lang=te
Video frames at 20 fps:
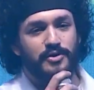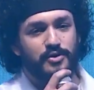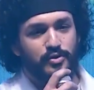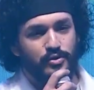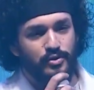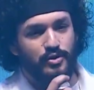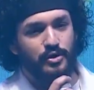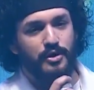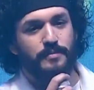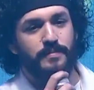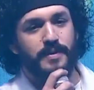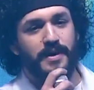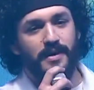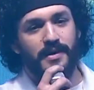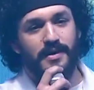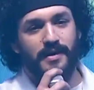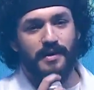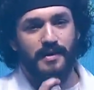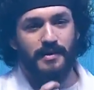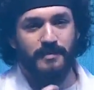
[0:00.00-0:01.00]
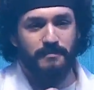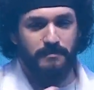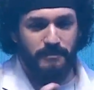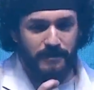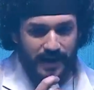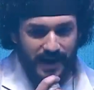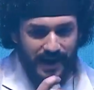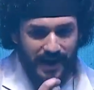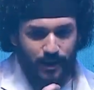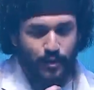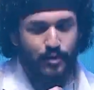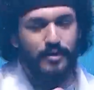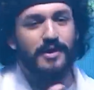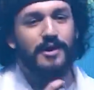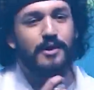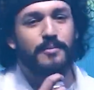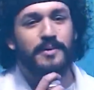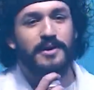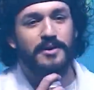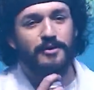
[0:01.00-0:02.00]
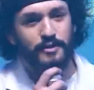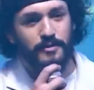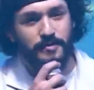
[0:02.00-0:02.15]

చూసుకుని అలా గుండెలో పెట్టుకుని